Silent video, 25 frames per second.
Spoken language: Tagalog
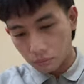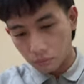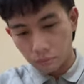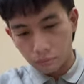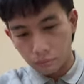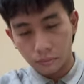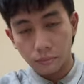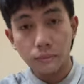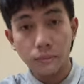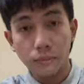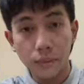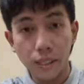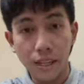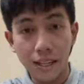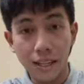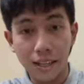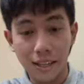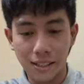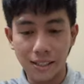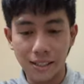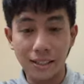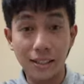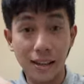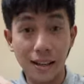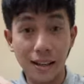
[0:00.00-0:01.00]
Dati one
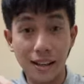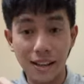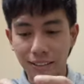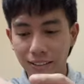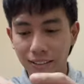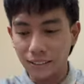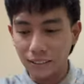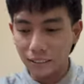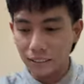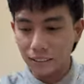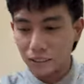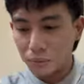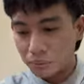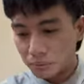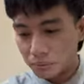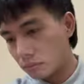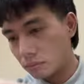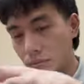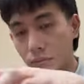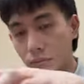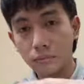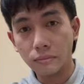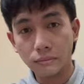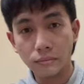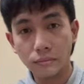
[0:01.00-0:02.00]
sauce lang, now it comes with
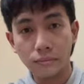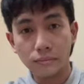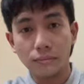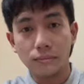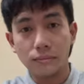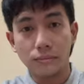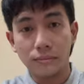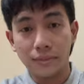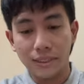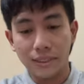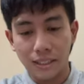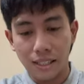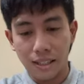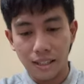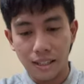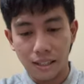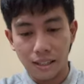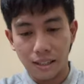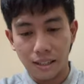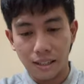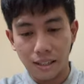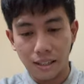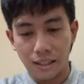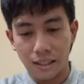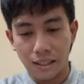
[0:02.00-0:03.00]
three different
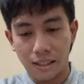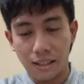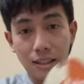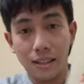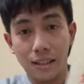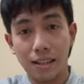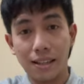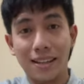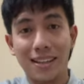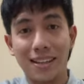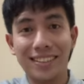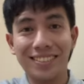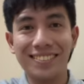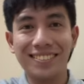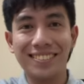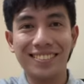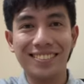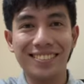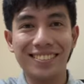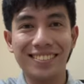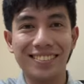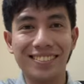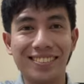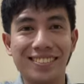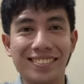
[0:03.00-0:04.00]
sauces. Then may
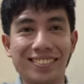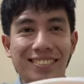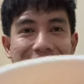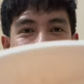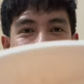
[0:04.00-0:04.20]
6